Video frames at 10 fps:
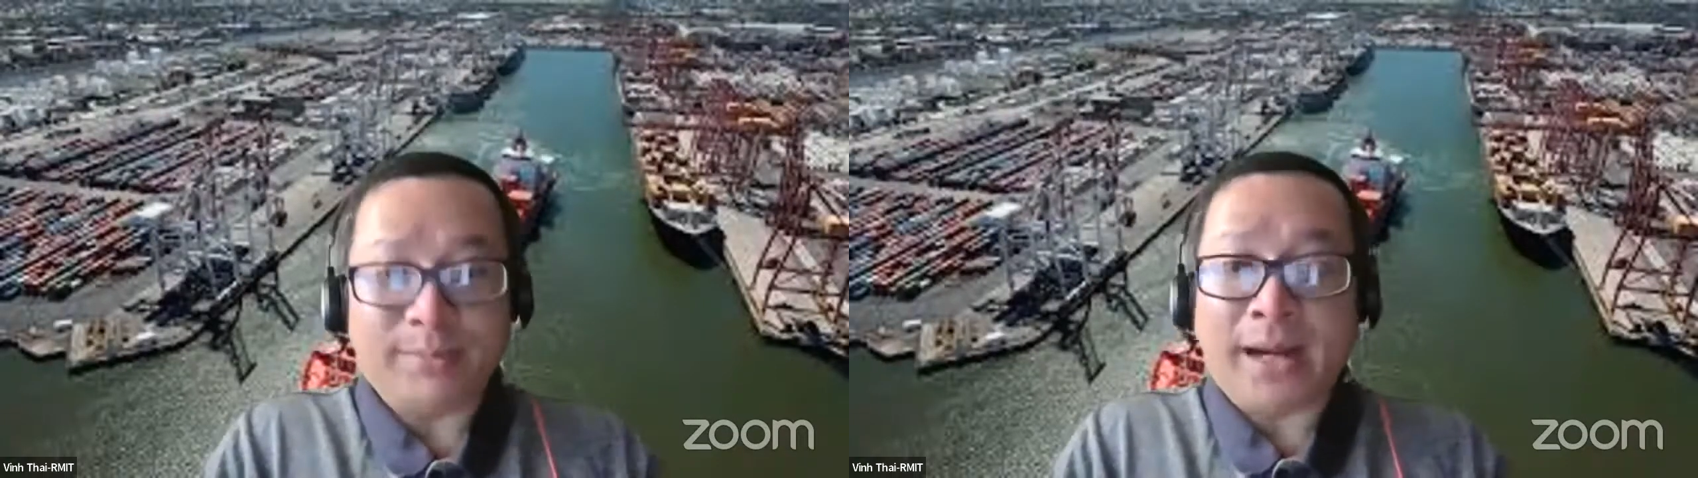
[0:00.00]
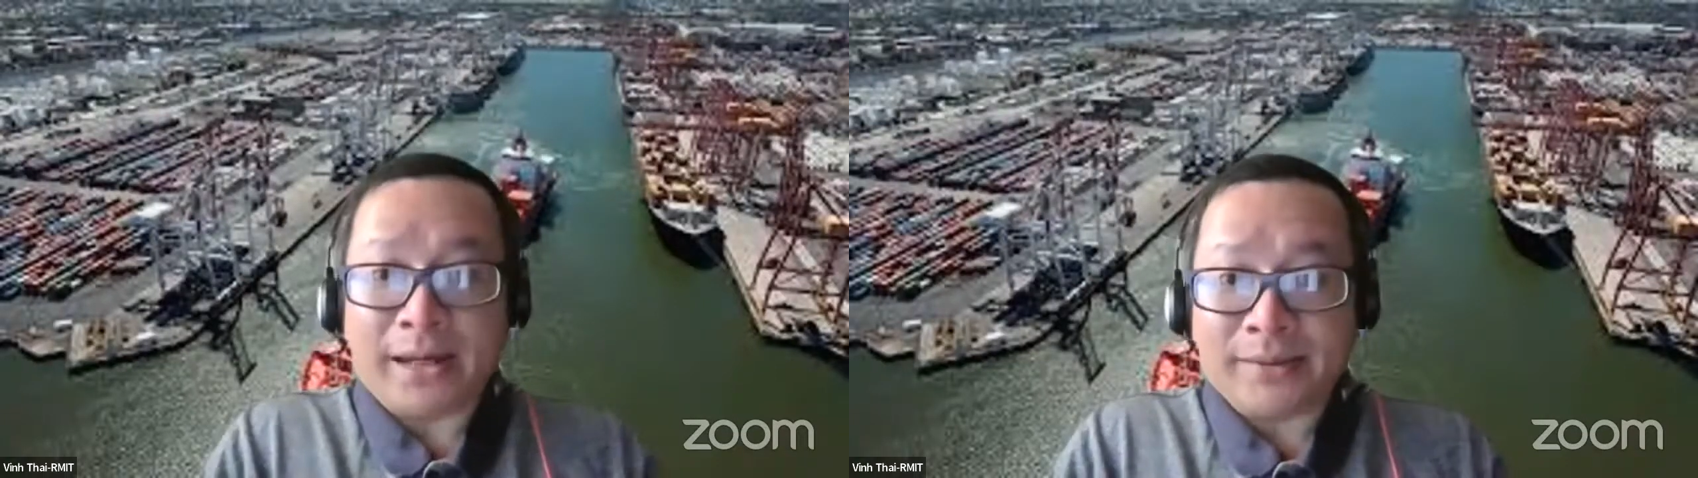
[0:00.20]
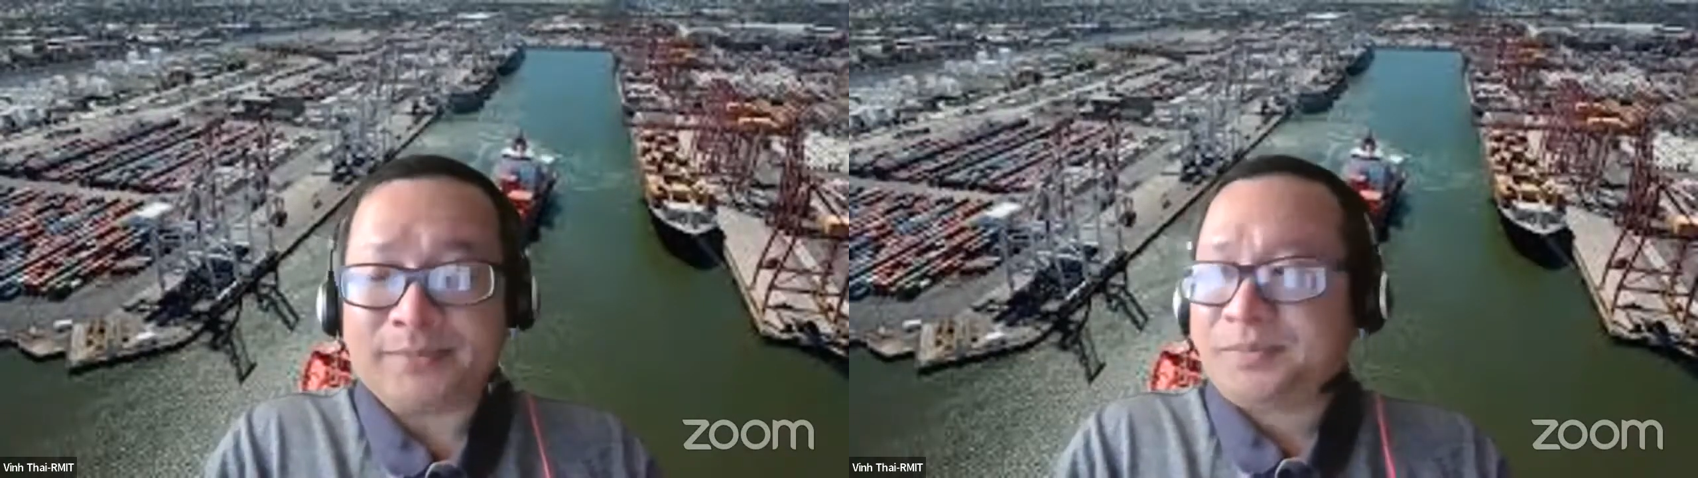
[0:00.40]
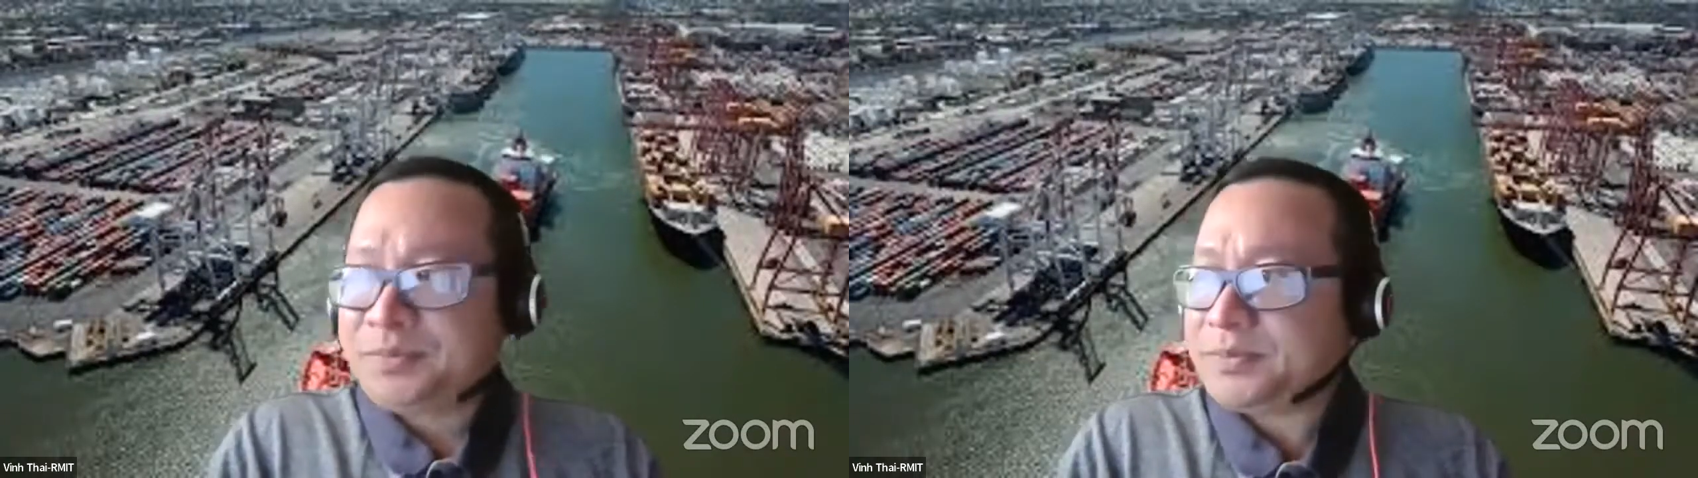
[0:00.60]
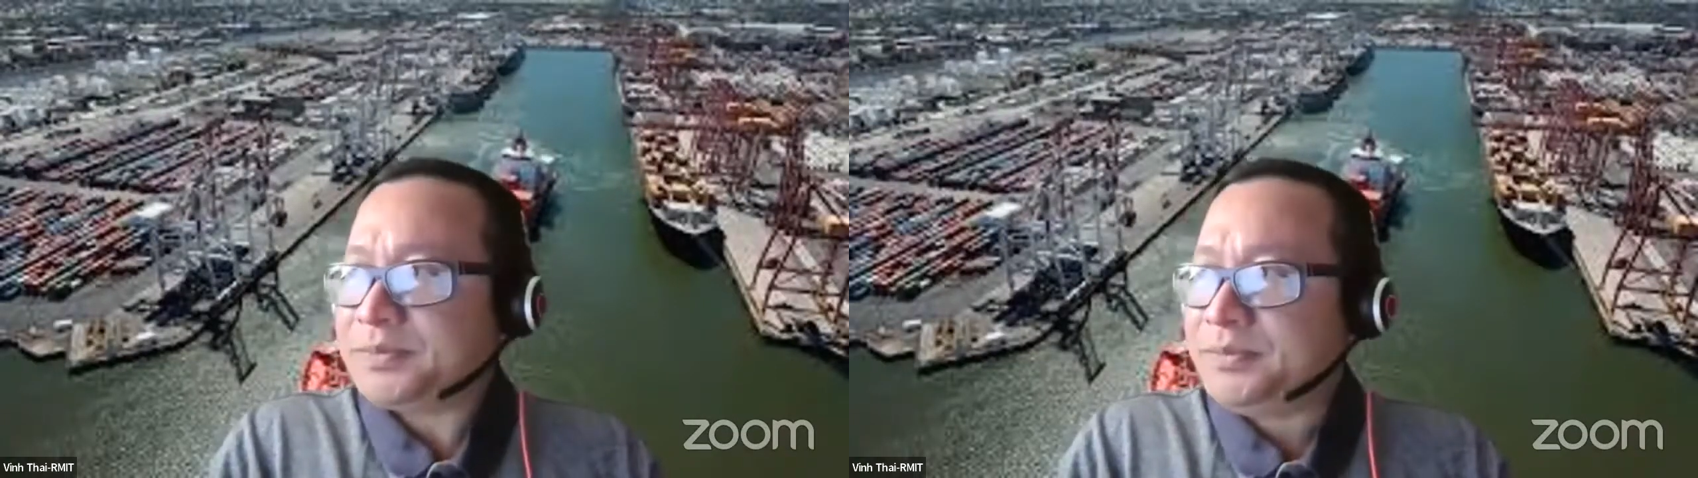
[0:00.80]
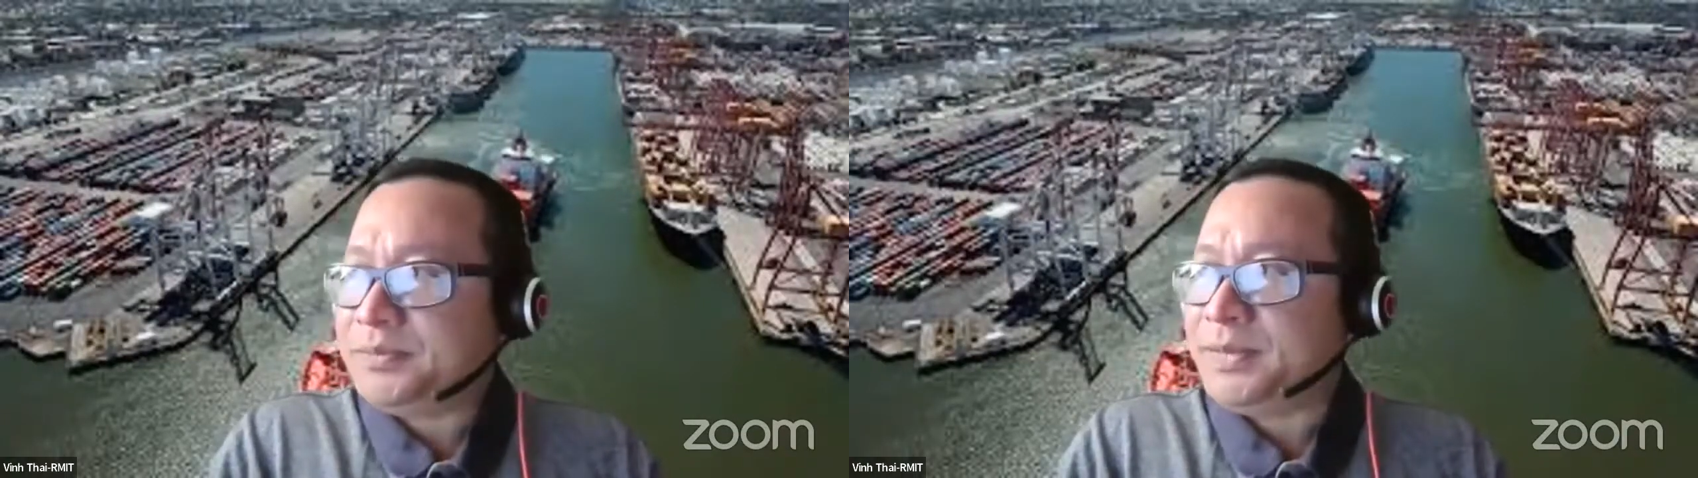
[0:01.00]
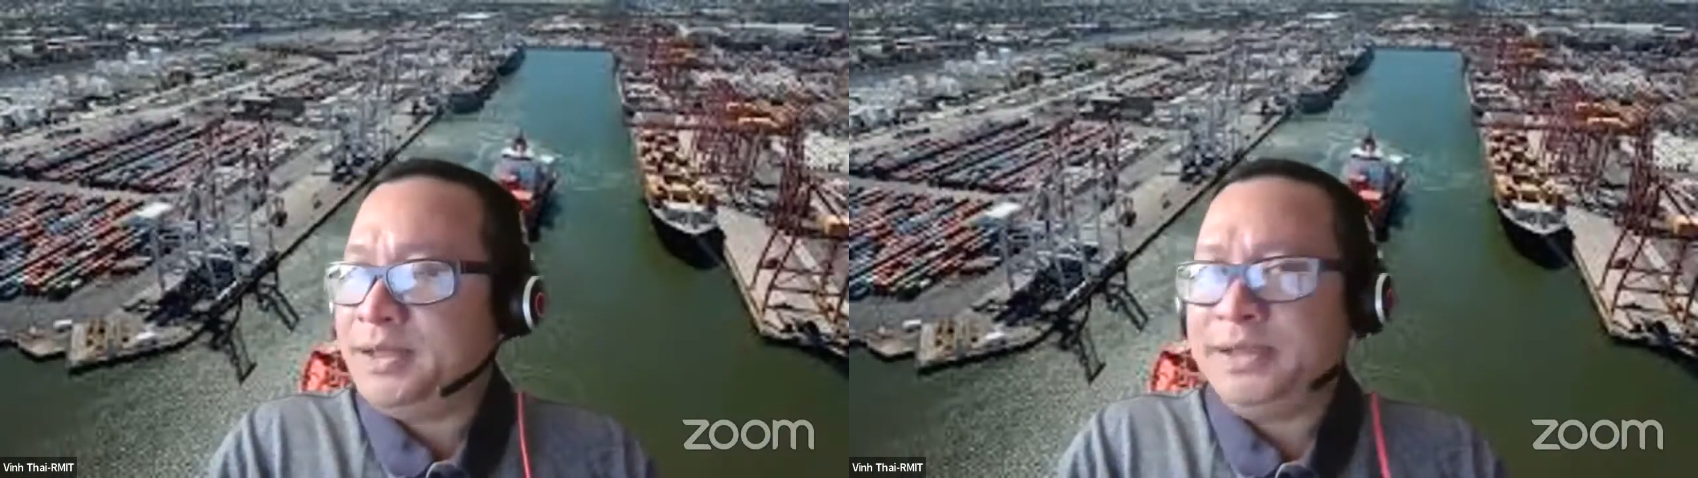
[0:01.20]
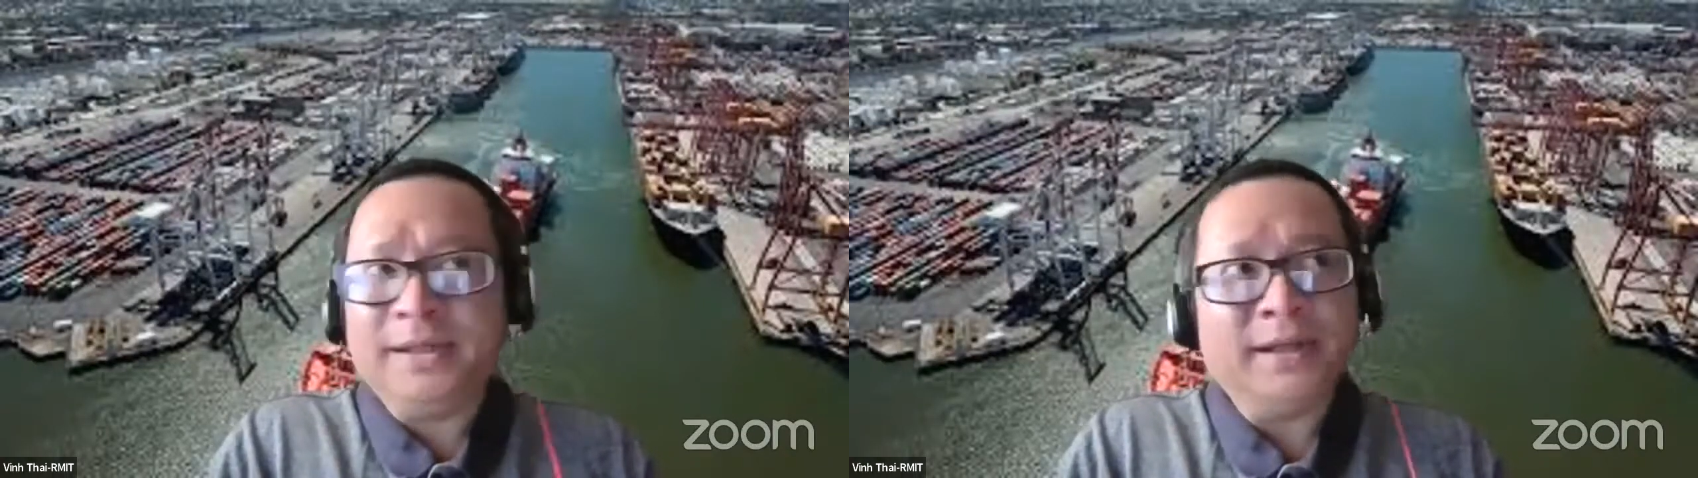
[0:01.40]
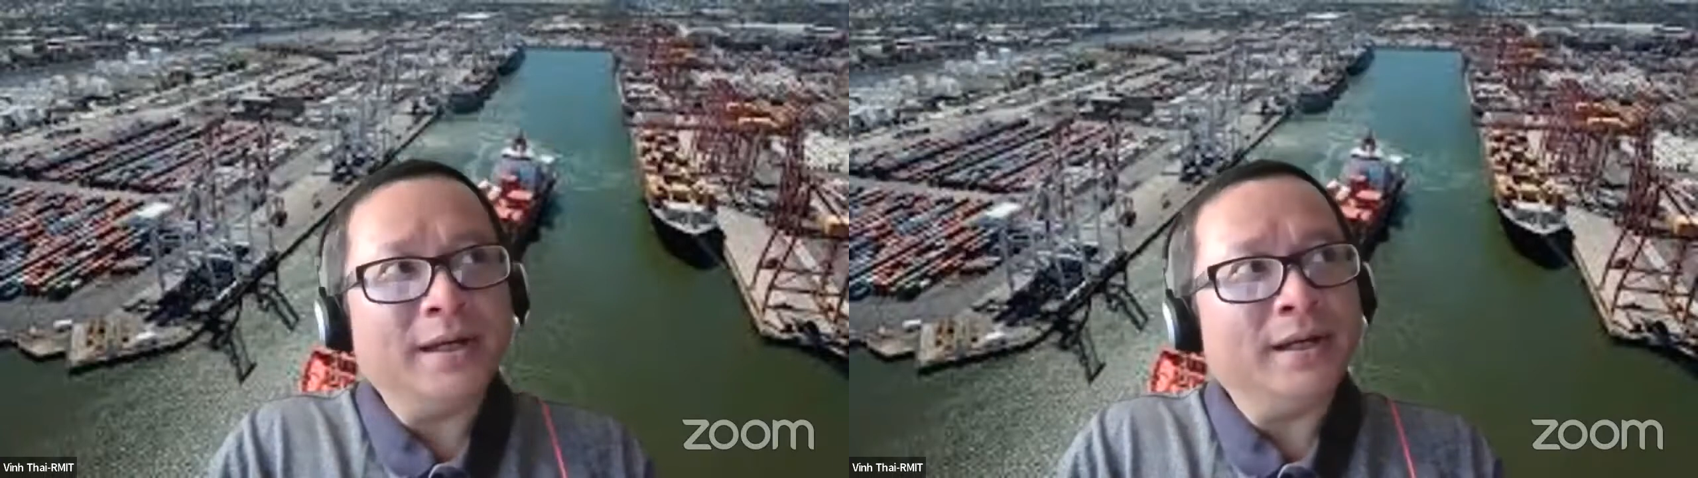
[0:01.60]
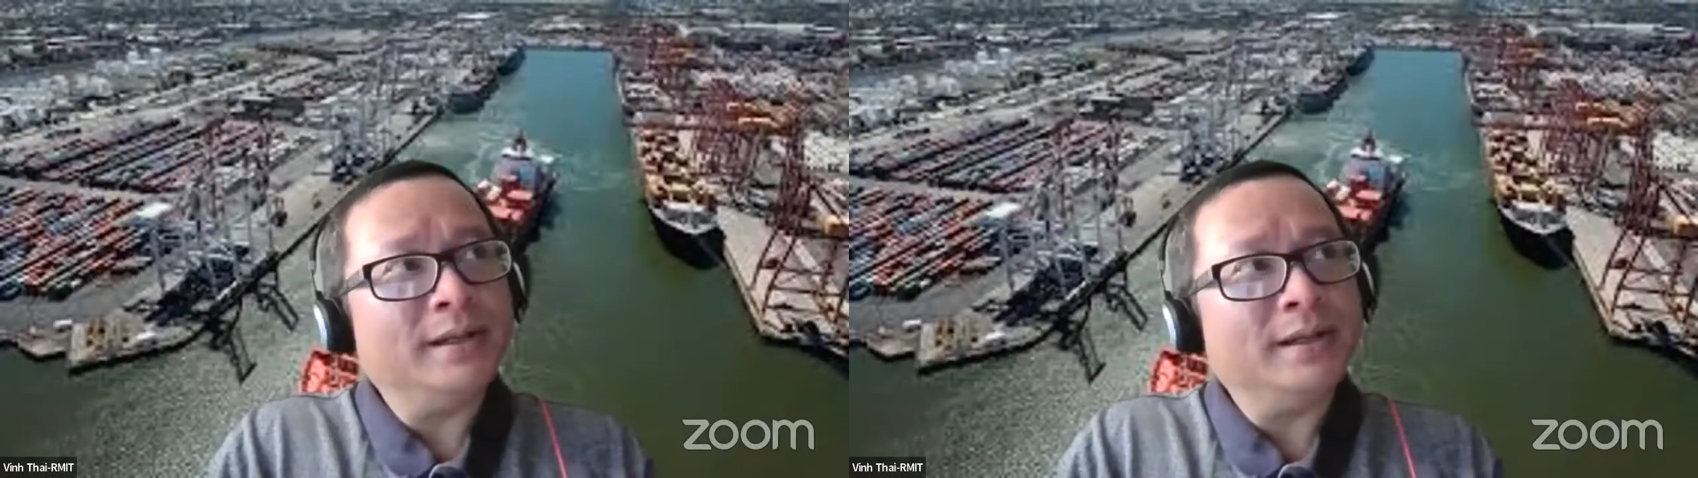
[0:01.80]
bạn thì uh,